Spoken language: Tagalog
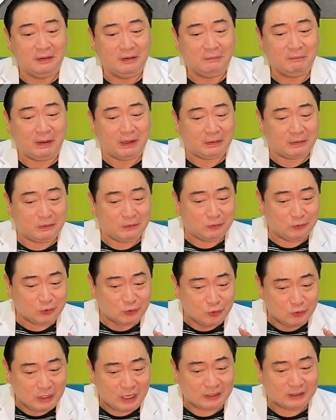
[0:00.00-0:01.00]
pero
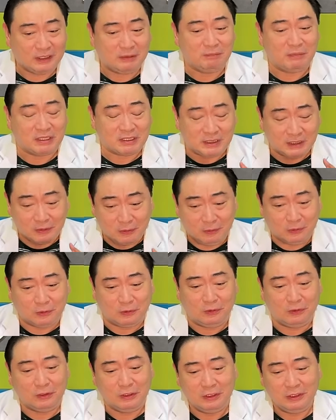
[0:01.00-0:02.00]
gusto natin
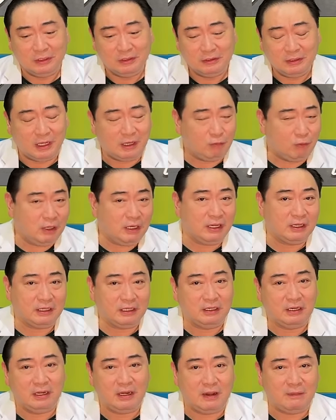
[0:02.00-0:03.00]
masiguro na walang
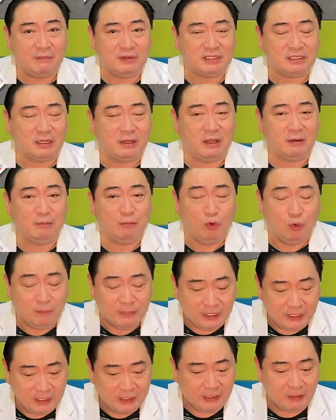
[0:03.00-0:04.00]
kinalaman sa
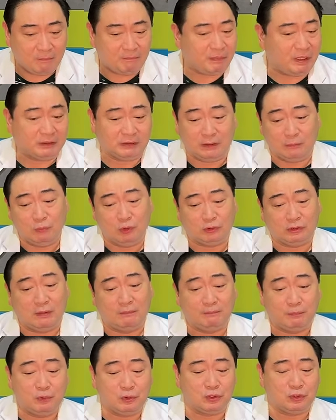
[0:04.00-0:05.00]
humihinang pagtibok
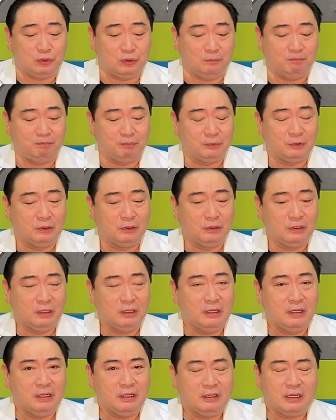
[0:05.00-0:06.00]
ng puso
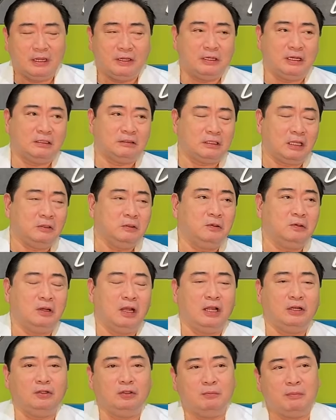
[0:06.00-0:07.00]
ngayon, ang tanong,
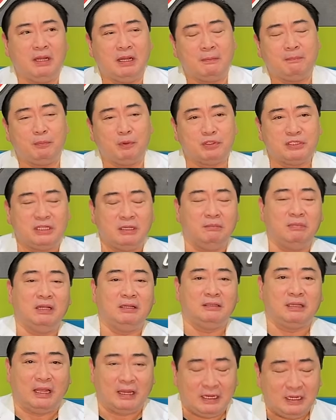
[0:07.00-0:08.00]
ano mga
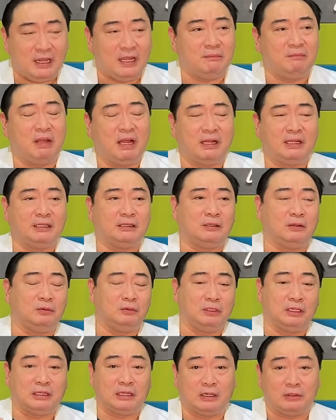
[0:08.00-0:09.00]
posibleng dahilan bakit
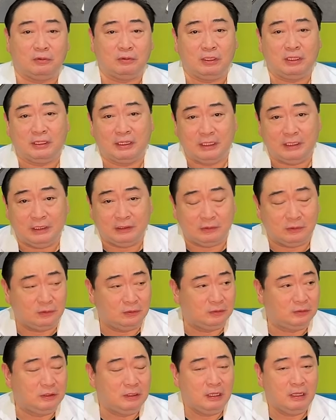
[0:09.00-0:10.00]
ako nagkaroon ng ganitong